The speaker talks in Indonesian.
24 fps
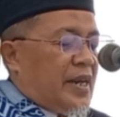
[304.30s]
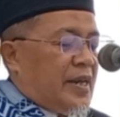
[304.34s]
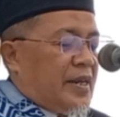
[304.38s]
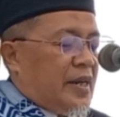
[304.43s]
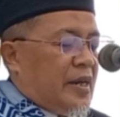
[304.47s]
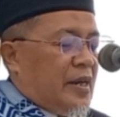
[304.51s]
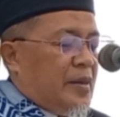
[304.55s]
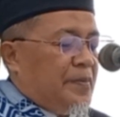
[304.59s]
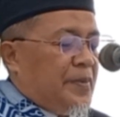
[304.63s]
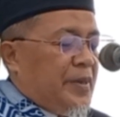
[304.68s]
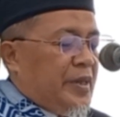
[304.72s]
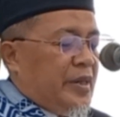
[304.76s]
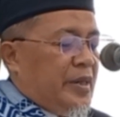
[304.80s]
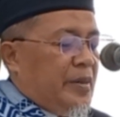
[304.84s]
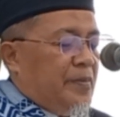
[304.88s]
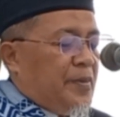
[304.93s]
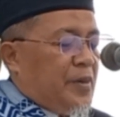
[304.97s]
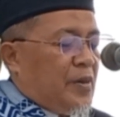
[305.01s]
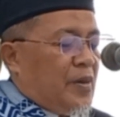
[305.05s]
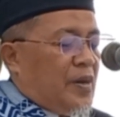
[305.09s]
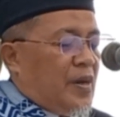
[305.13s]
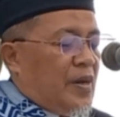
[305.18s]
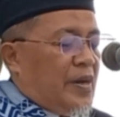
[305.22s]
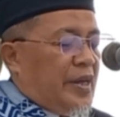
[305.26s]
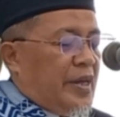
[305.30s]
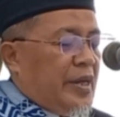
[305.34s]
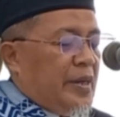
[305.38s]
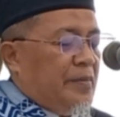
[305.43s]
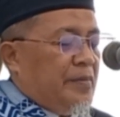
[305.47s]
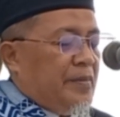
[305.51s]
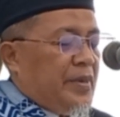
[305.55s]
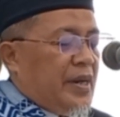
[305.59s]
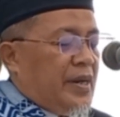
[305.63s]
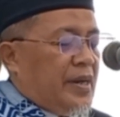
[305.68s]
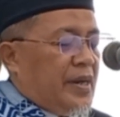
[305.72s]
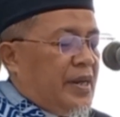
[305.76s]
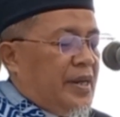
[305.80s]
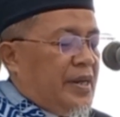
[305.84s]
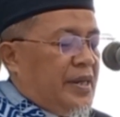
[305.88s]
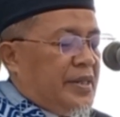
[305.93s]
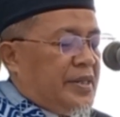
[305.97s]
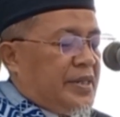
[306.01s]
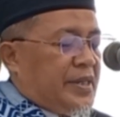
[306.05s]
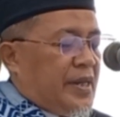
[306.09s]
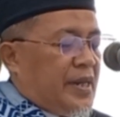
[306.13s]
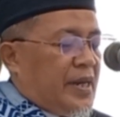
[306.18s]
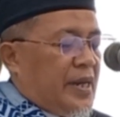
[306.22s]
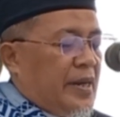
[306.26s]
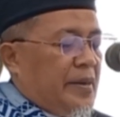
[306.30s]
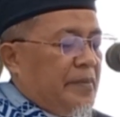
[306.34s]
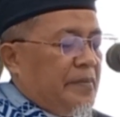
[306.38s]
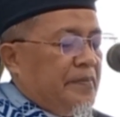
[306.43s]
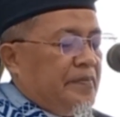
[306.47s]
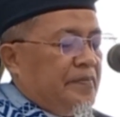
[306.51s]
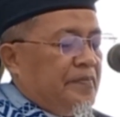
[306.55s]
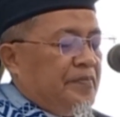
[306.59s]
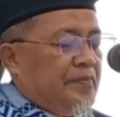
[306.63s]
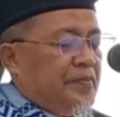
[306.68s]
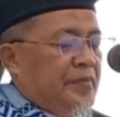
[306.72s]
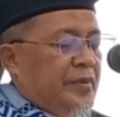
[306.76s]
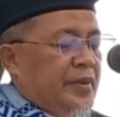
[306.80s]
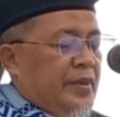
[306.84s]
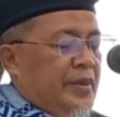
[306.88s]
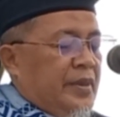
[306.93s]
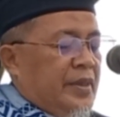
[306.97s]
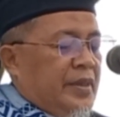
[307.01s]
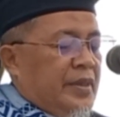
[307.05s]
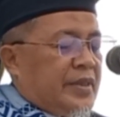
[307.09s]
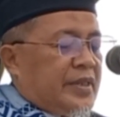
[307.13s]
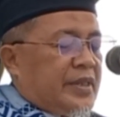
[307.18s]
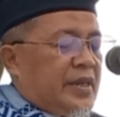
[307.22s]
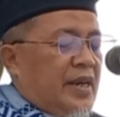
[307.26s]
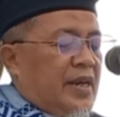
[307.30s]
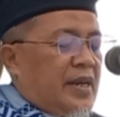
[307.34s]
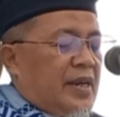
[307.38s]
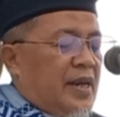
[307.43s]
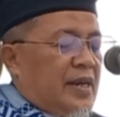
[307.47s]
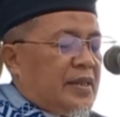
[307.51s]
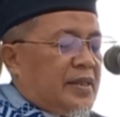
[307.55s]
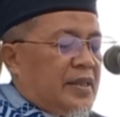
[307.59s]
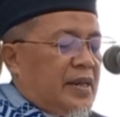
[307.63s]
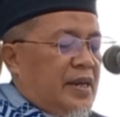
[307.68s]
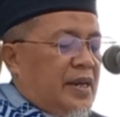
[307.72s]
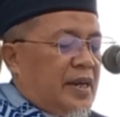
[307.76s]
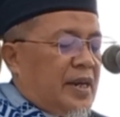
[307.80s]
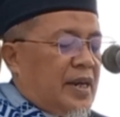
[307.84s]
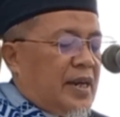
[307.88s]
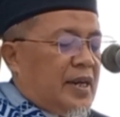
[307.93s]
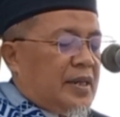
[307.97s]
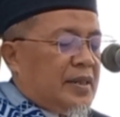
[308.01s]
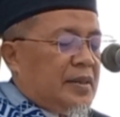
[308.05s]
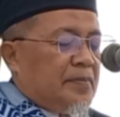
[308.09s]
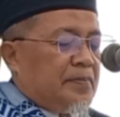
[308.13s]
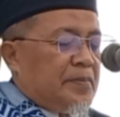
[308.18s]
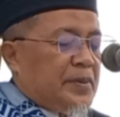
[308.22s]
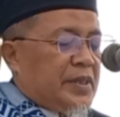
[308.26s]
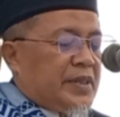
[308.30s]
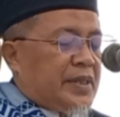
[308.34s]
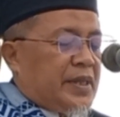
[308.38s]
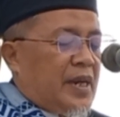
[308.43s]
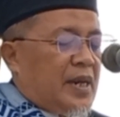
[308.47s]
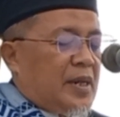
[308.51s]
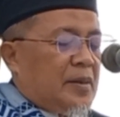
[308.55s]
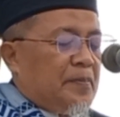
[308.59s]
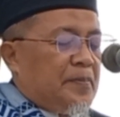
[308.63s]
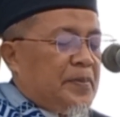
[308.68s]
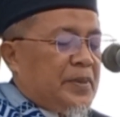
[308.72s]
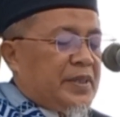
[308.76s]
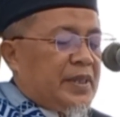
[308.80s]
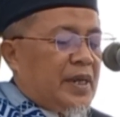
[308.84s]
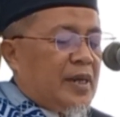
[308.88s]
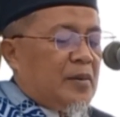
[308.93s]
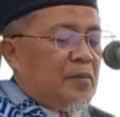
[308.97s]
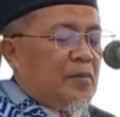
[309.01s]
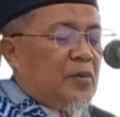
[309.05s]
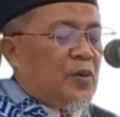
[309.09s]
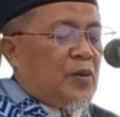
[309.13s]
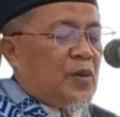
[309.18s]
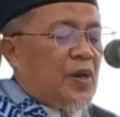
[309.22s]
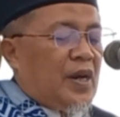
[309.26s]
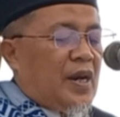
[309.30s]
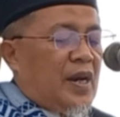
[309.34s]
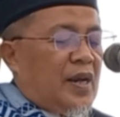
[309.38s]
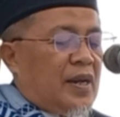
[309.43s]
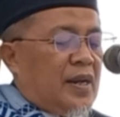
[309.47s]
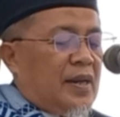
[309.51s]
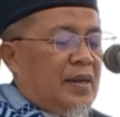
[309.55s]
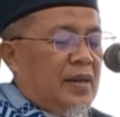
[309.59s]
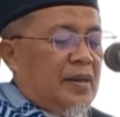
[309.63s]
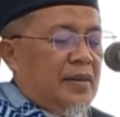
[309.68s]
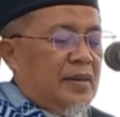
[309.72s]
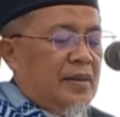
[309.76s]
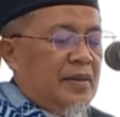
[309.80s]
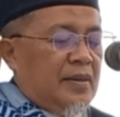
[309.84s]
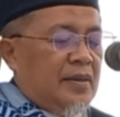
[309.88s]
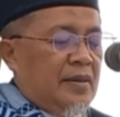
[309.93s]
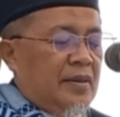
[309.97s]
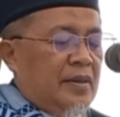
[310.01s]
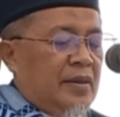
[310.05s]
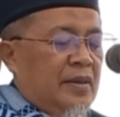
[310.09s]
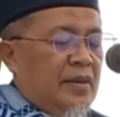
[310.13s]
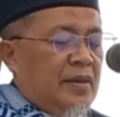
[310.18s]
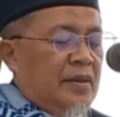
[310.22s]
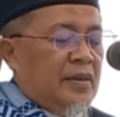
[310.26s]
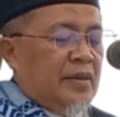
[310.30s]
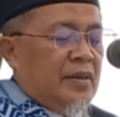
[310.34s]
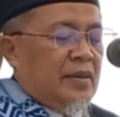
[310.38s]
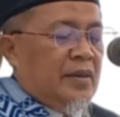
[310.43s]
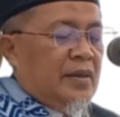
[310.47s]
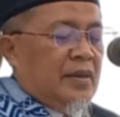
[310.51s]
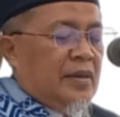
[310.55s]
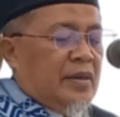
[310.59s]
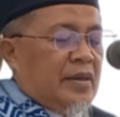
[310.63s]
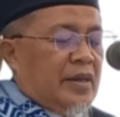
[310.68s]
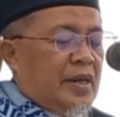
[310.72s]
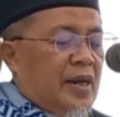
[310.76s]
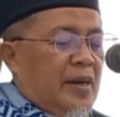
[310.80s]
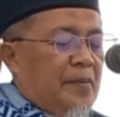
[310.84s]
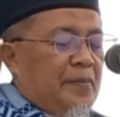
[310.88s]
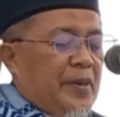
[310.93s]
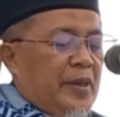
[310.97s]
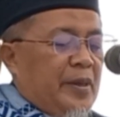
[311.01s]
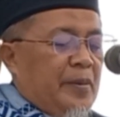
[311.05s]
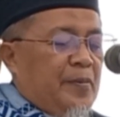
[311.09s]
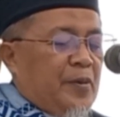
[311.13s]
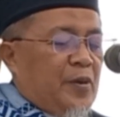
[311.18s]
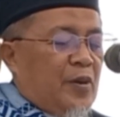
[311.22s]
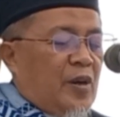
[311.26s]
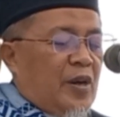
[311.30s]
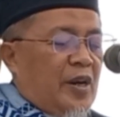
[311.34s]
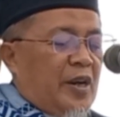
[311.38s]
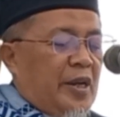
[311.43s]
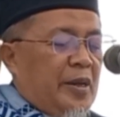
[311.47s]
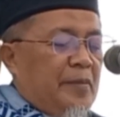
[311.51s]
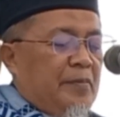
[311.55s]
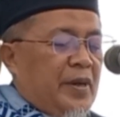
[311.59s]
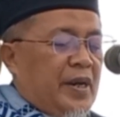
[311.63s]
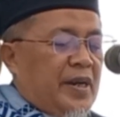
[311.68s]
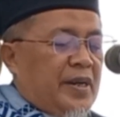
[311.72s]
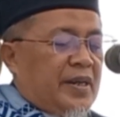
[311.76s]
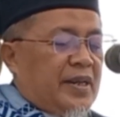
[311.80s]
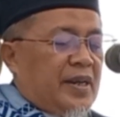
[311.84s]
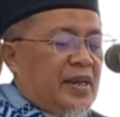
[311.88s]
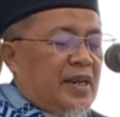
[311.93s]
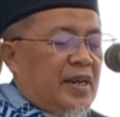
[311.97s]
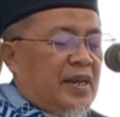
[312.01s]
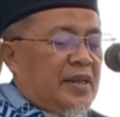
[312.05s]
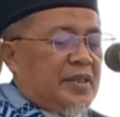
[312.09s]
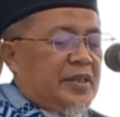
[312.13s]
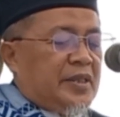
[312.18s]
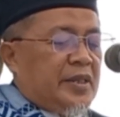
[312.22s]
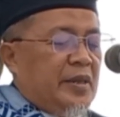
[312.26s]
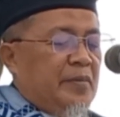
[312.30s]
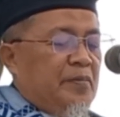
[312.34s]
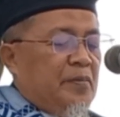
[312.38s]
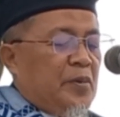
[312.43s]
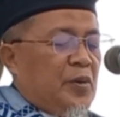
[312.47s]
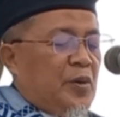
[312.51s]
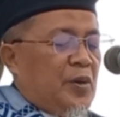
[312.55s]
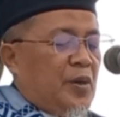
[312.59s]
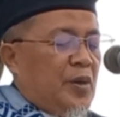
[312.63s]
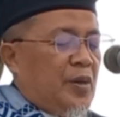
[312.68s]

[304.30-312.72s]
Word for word: Nabi Ibrahim alaihissalam syarat akan pesan-pesan moral. Nabi Ibrahim adalah simbol